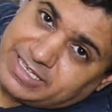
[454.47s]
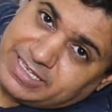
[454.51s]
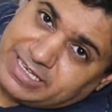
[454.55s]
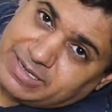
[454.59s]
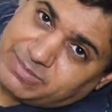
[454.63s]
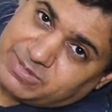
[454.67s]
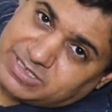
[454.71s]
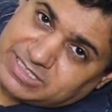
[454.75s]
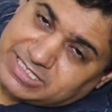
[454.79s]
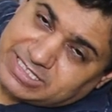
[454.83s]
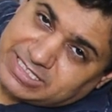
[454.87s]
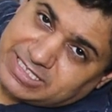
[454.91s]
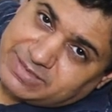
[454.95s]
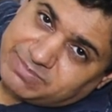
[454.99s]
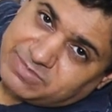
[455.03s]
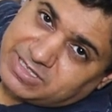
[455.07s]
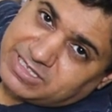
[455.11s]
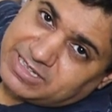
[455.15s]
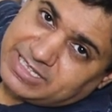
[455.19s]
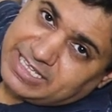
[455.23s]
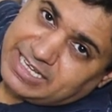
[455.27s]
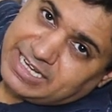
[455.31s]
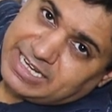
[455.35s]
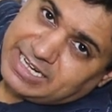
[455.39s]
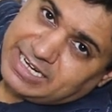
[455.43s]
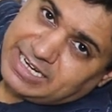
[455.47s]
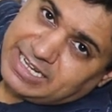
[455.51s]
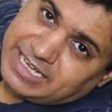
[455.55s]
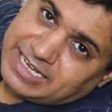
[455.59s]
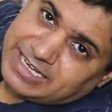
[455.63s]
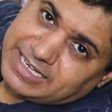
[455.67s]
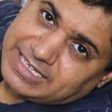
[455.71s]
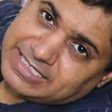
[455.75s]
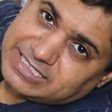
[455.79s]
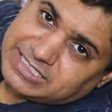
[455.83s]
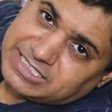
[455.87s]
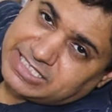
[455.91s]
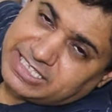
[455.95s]
ये मशीन हमने देख लिया
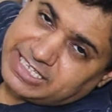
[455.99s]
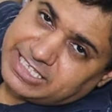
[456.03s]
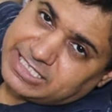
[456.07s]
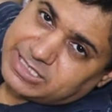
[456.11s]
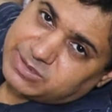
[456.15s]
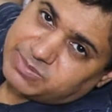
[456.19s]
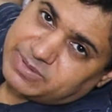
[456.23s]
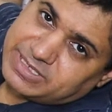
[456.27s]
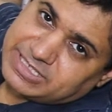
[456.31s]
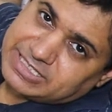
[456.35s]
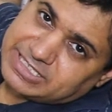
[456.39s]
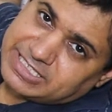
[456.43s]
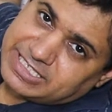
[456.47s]
कि छः इंच बाई